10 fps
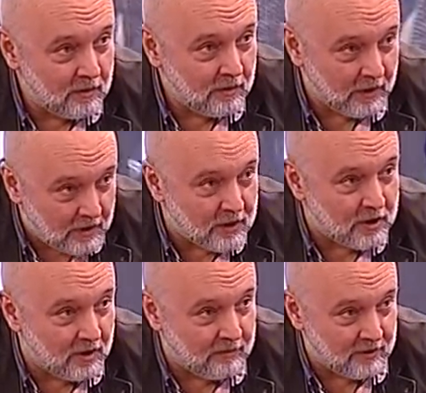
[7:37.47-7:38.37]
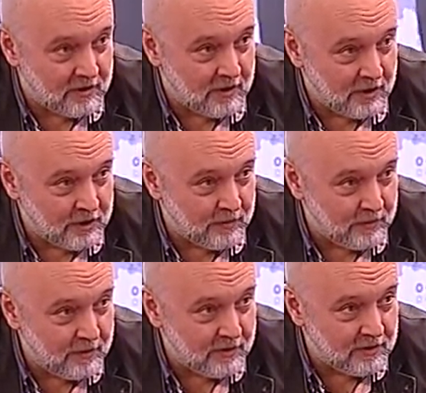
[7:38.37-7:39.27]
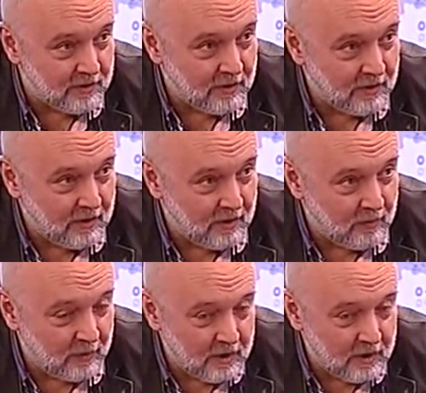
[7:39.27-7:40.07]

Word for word: Это наша главная задача, понимаете? Угу.